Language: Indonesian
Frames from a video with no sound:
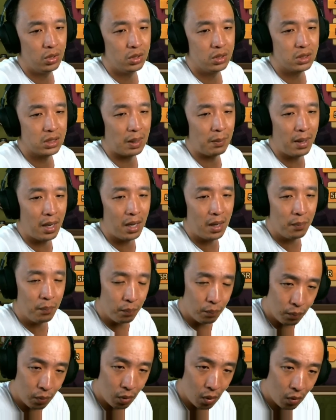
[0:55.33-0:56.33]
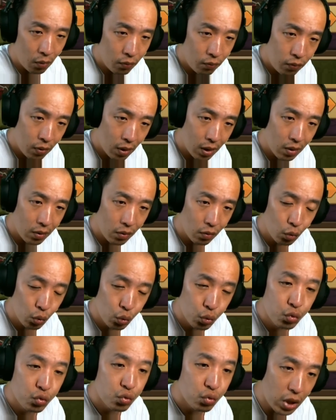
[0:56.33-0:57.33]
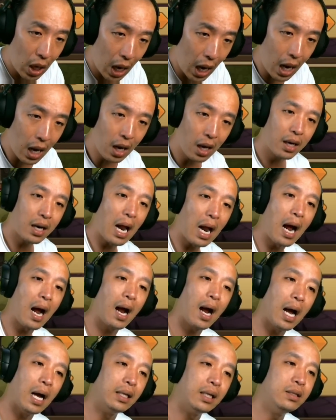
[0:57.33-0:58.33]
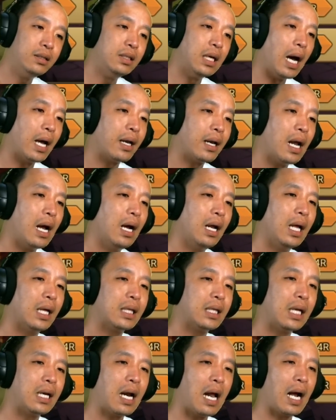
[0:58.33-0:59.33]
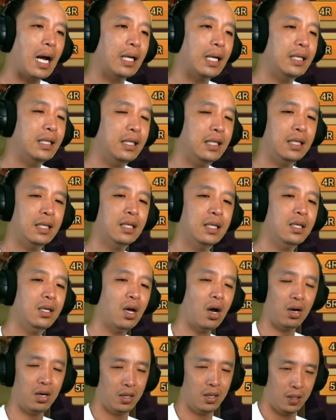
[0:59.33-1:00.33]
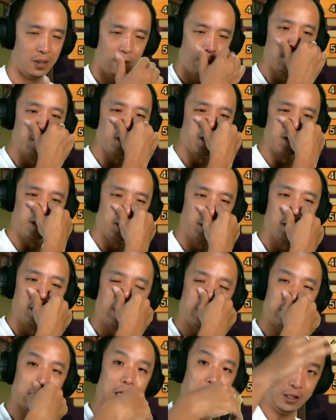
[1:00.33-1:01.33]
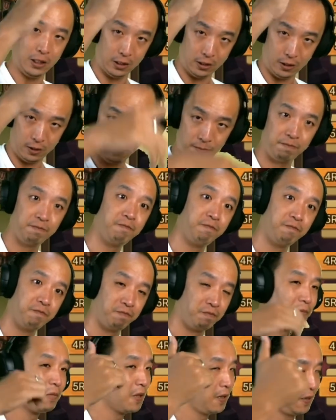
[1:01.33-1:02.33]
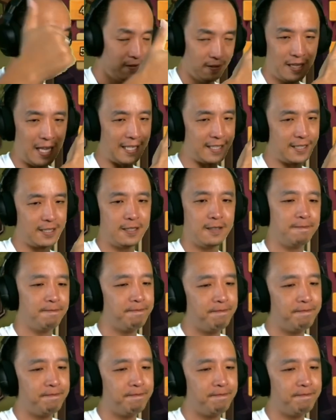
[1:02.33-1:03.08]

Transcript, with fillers: sama Bovek Usa Rakan jarang kelihatan Rakan ini ya kita tes